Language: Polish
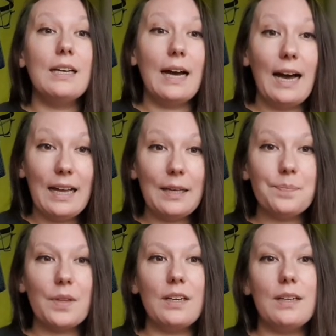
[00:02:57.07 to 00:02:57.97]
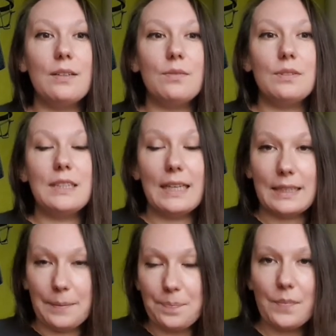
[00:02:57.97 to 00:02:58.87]
A e,
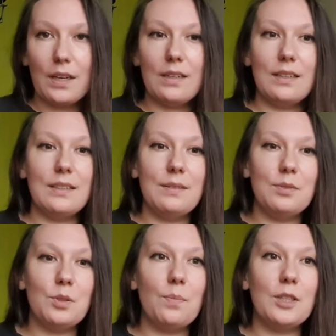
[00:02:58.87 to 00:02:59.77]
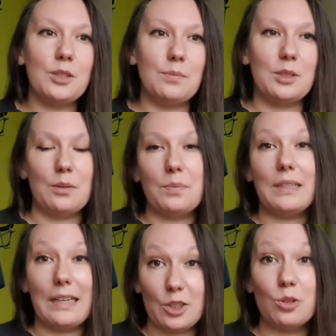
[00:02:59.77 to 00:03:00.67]
zatem e, zobaczymy sobie
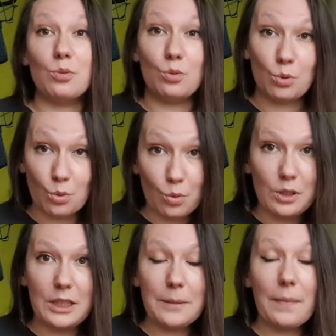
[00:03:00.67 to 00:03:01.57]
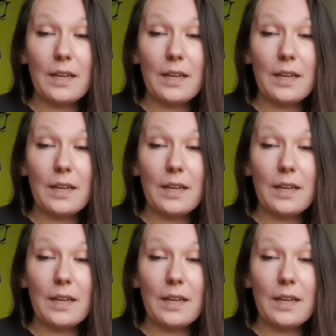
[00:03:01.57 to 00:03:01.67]
nasz drugi